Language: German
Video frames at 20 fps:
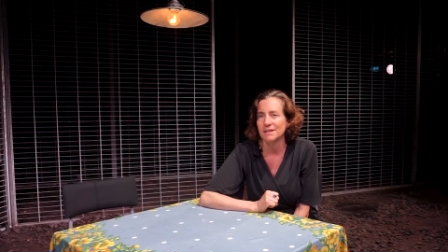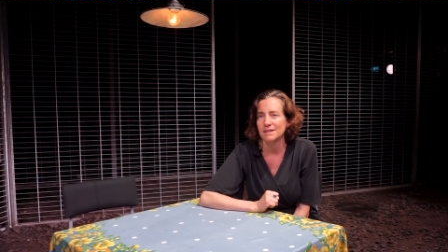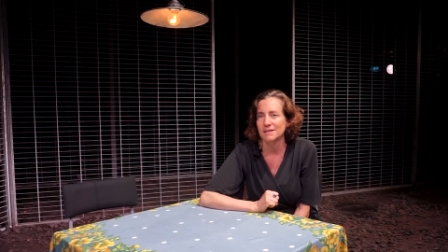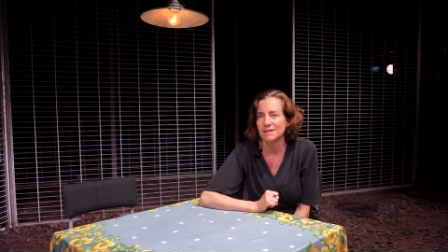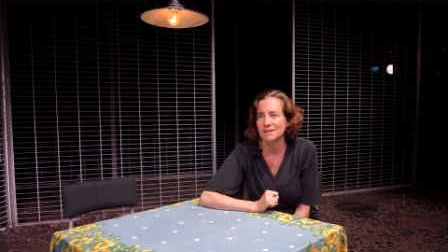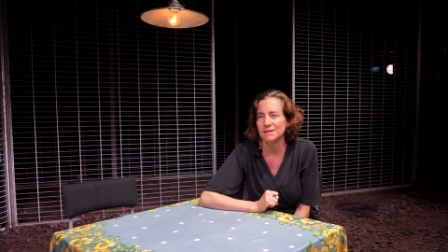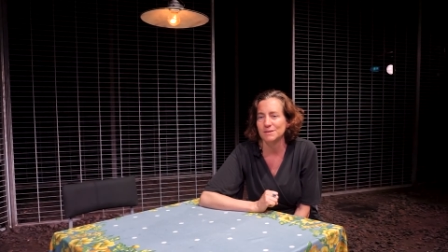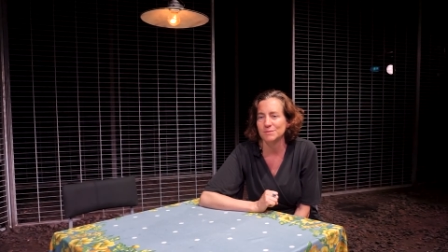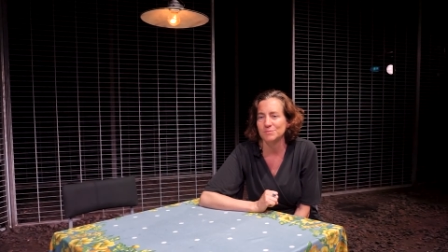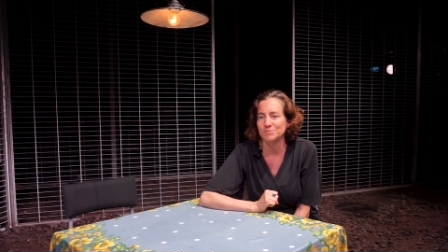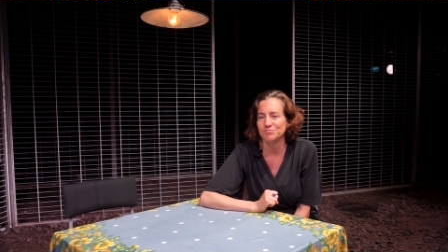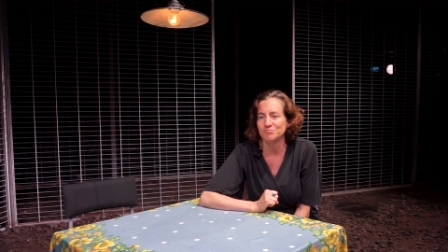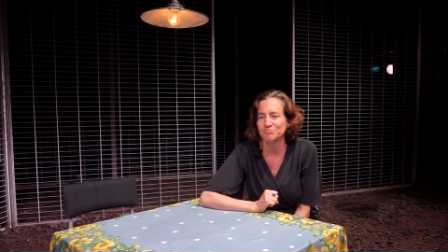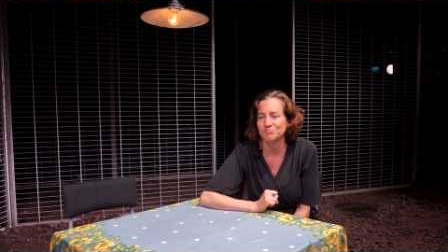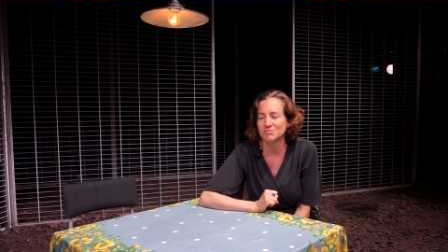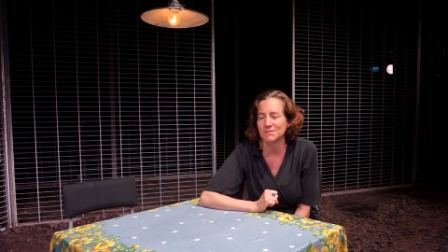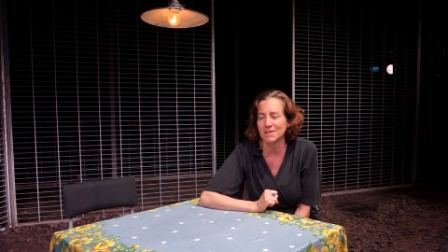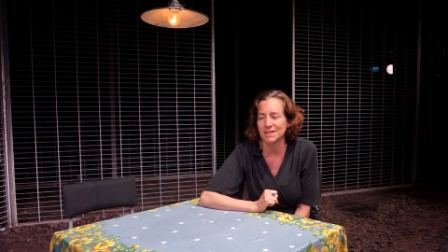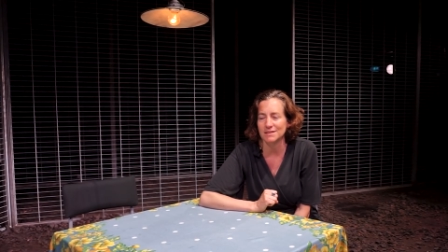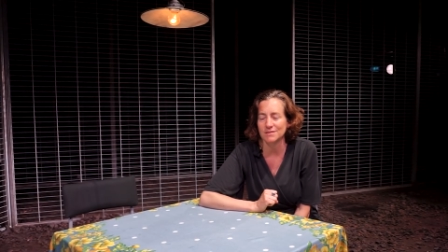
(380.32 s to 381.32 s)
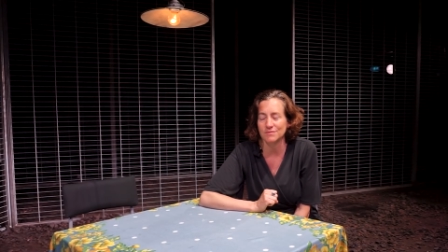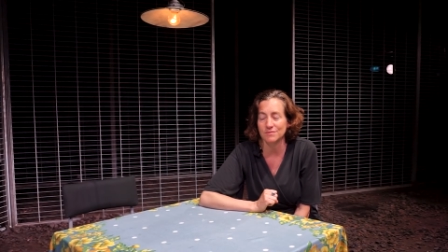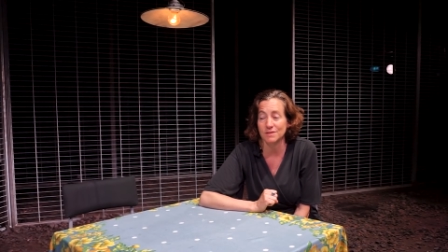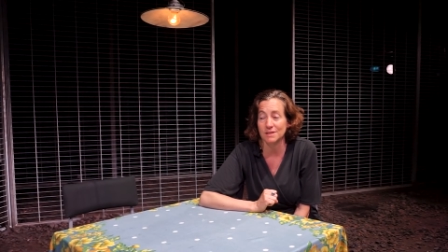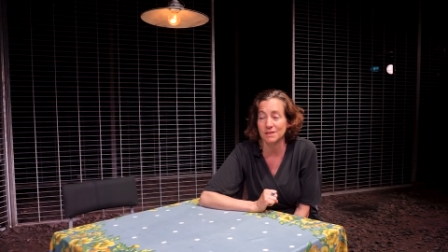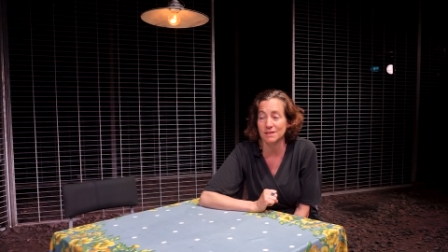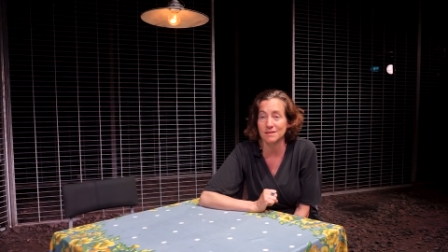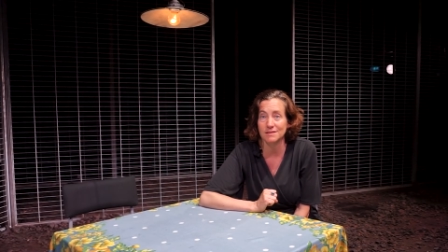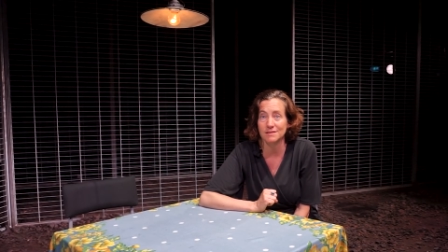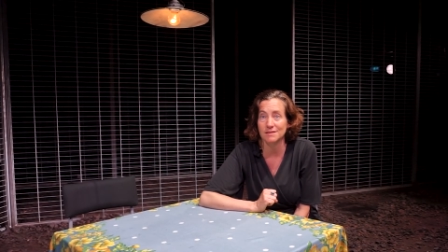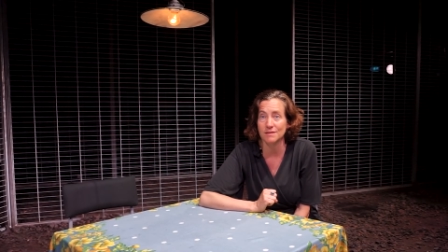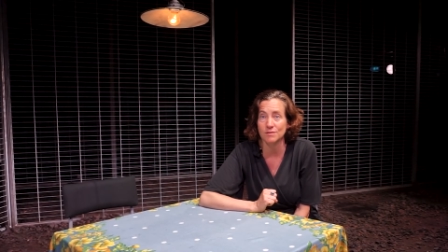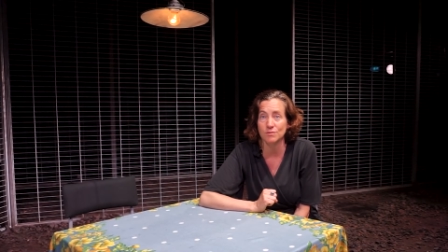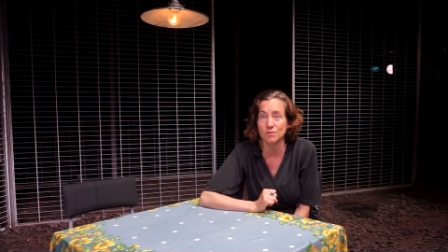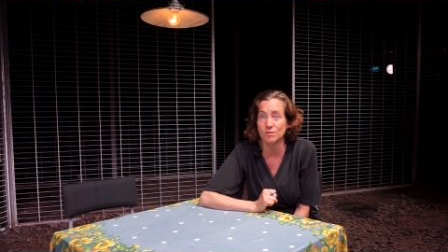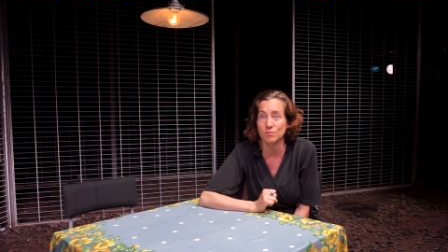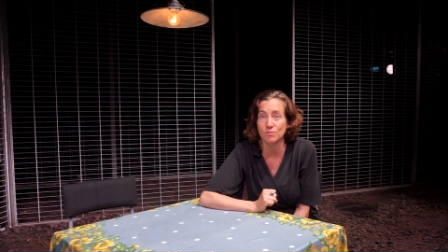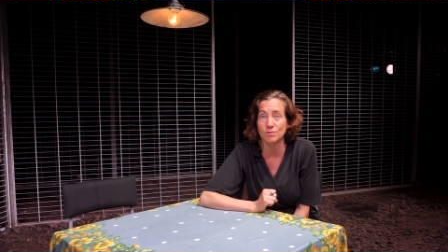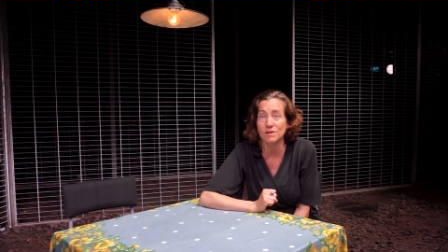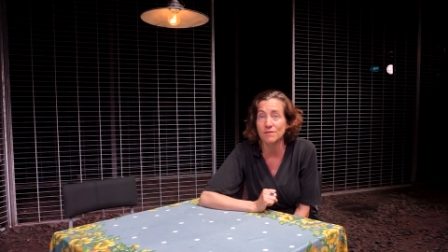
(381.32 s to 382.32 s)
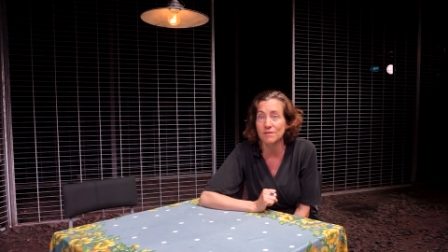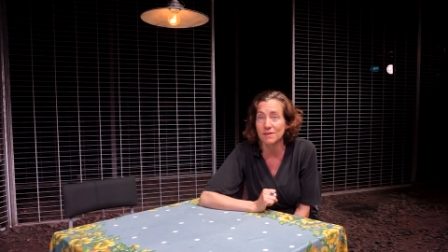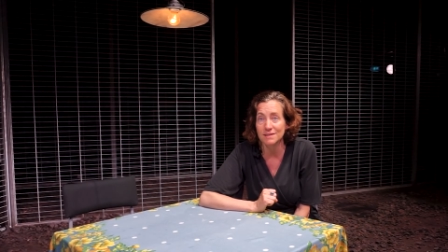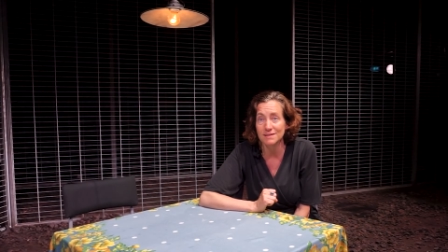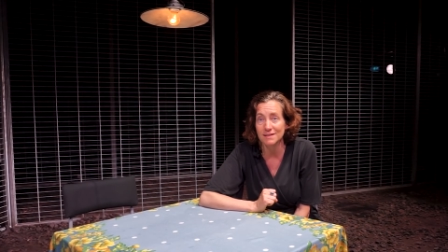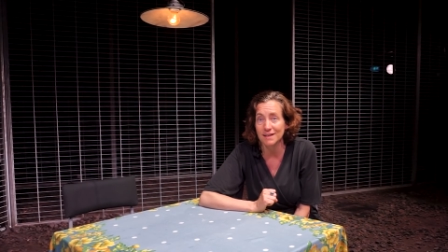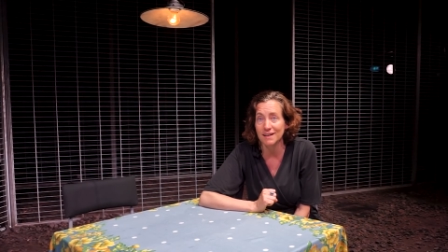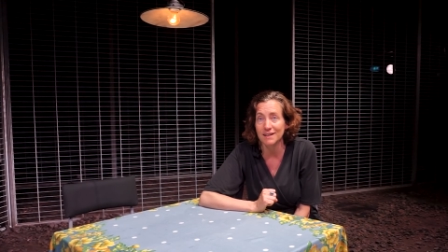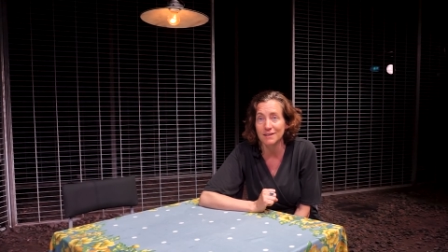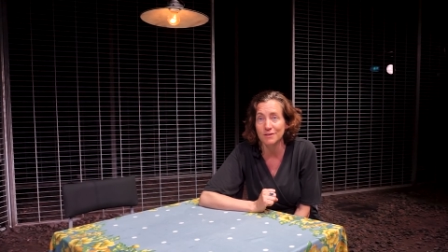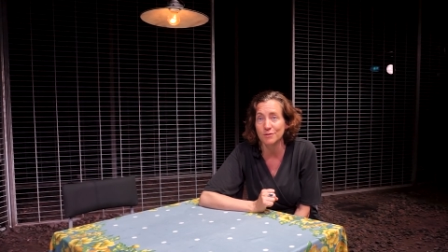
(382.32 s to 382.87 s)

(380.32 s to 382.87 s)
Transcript: ähm, das finde ich jetzt natürlich universal